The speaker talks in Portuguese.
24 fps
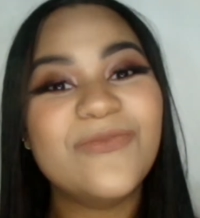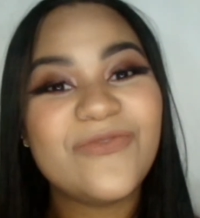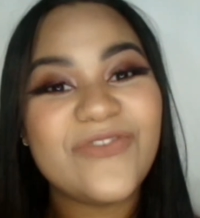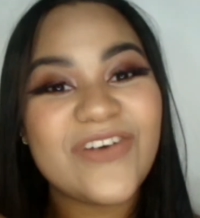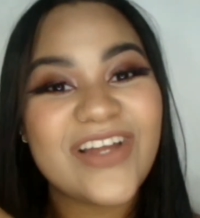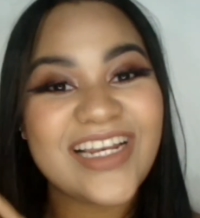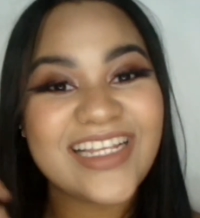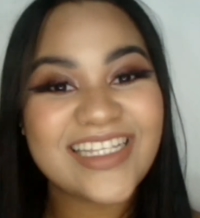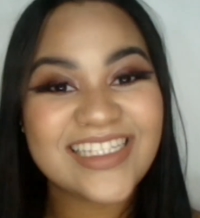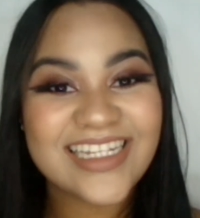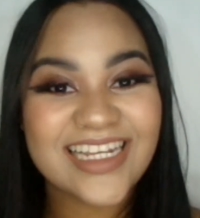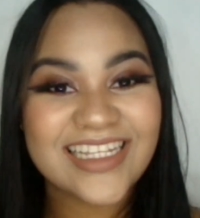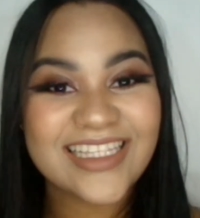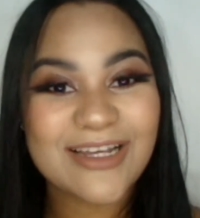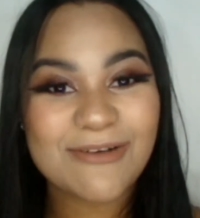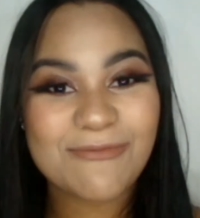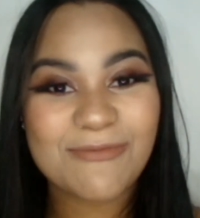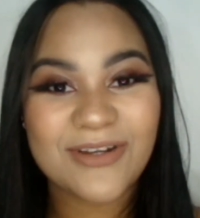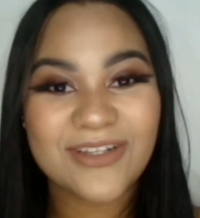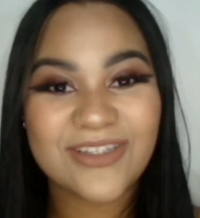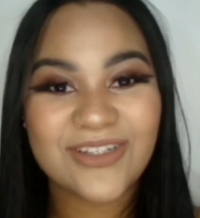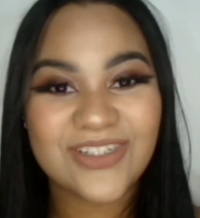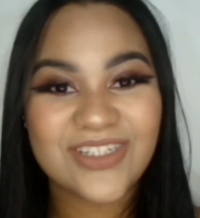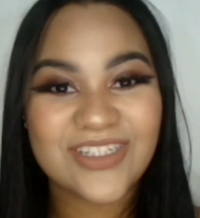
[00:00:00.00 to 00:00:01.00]
Feliz Natal
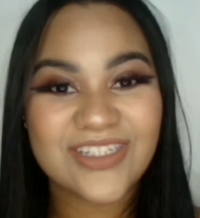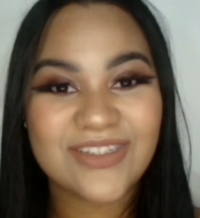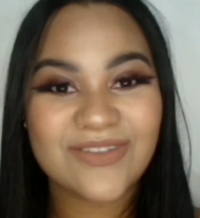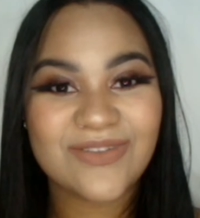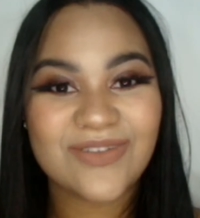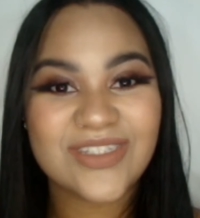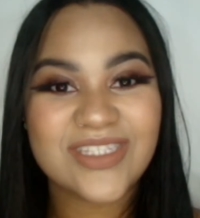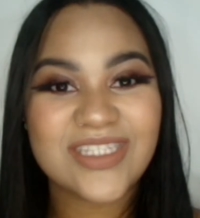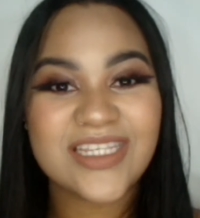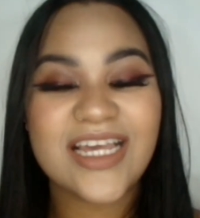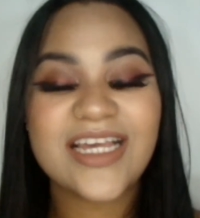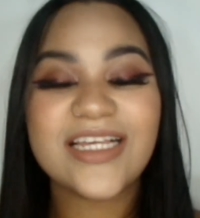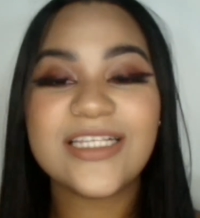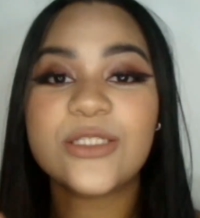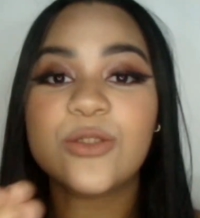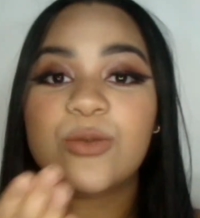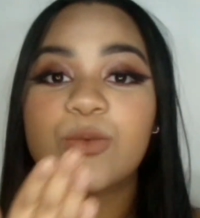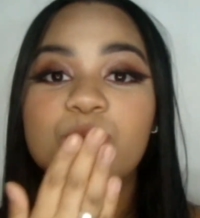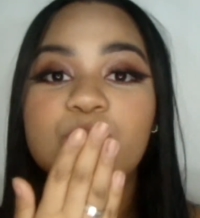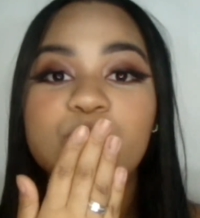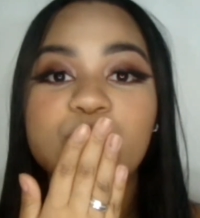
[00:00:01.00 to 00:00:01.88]
pra todas vocês.